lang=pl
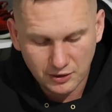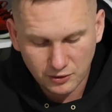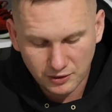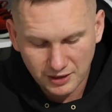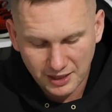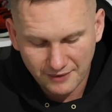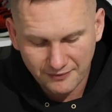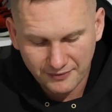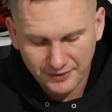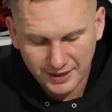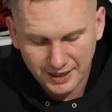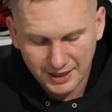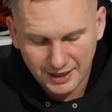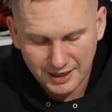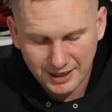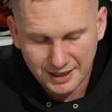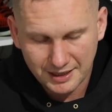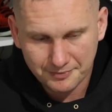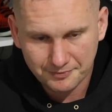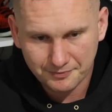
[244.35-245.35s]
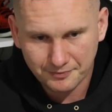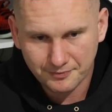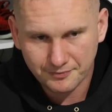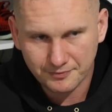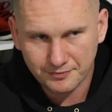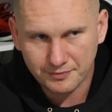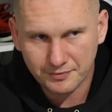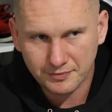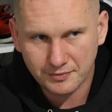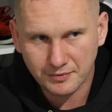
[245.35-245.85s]
cholewka
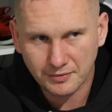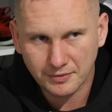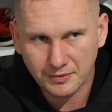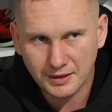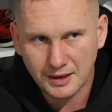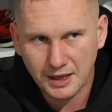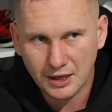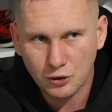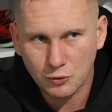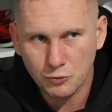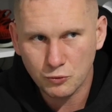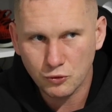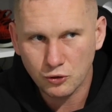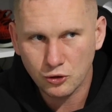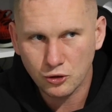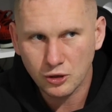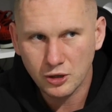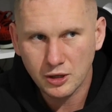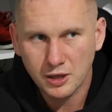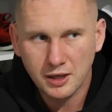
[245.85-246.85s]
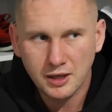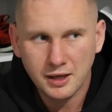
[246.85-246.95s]
mm, jakąś